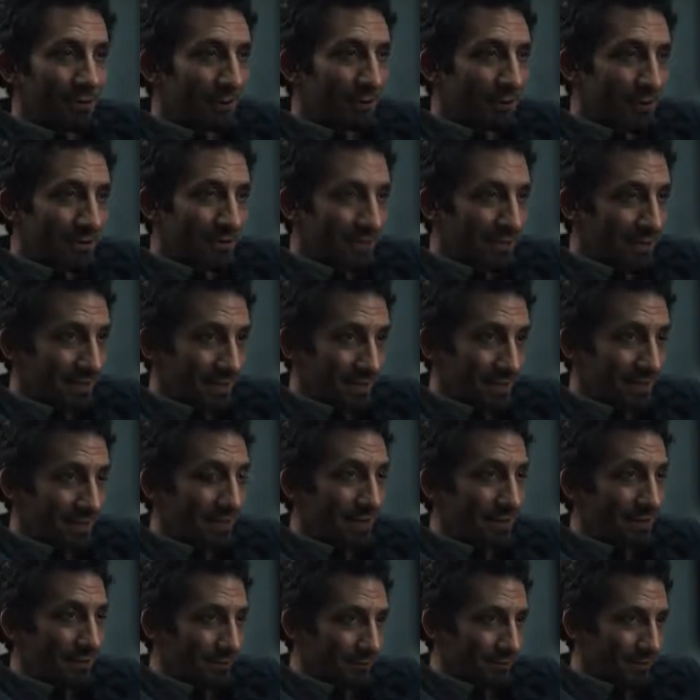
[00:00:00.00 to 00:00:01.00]
lo que sea en el
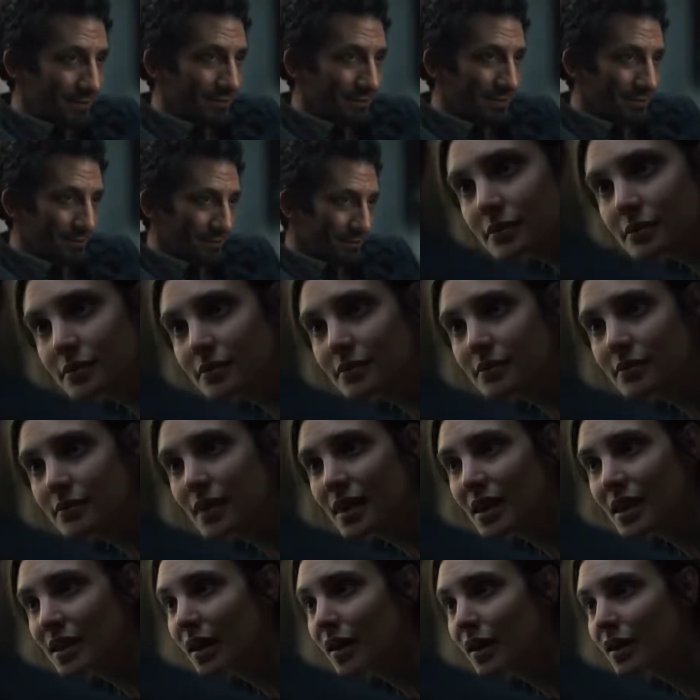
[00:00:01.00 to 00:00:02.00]
diario, ¿sabes?
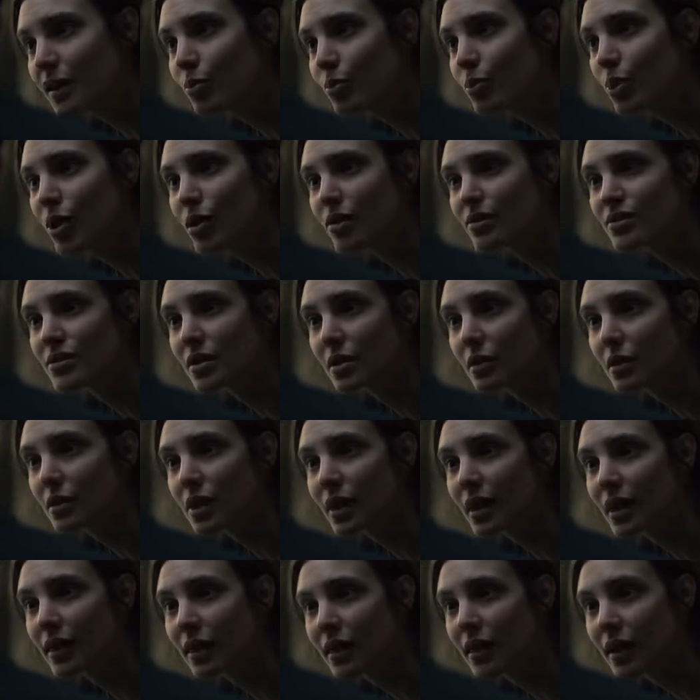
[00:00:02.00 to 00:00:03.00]
Nadie puede concebir
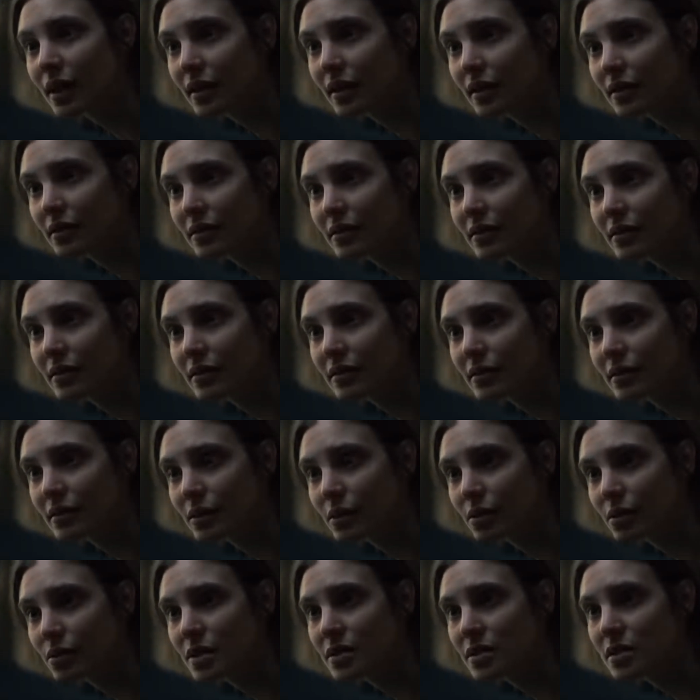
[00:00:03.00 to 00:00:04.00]
la idea de
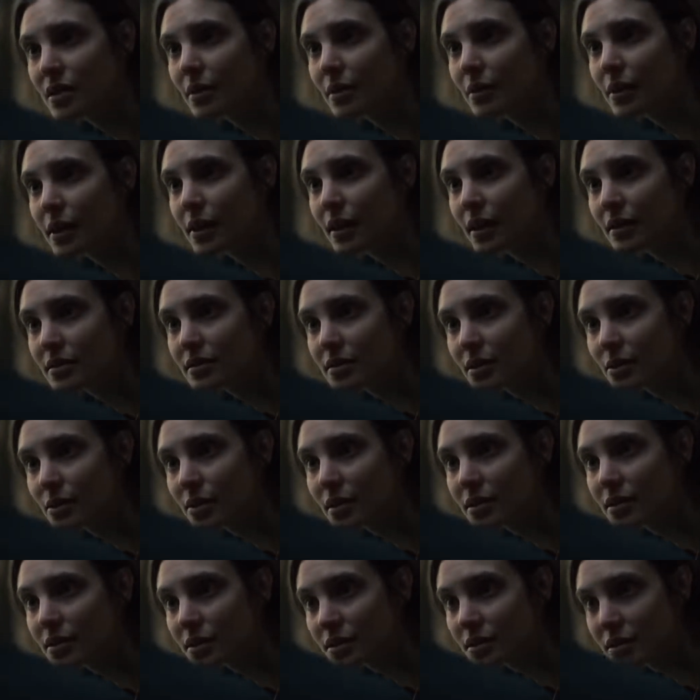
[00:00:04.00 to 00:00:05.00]
que una celebridad sea un
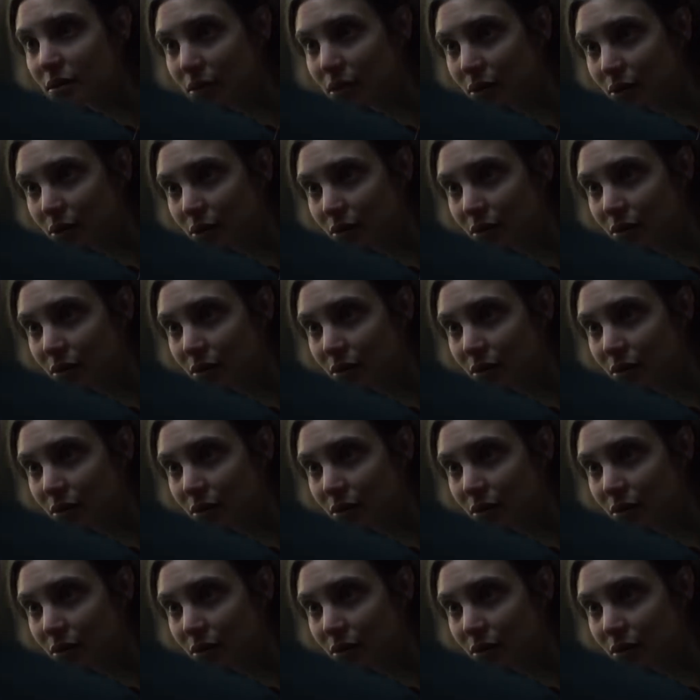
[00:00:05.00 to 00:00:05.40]
asesino.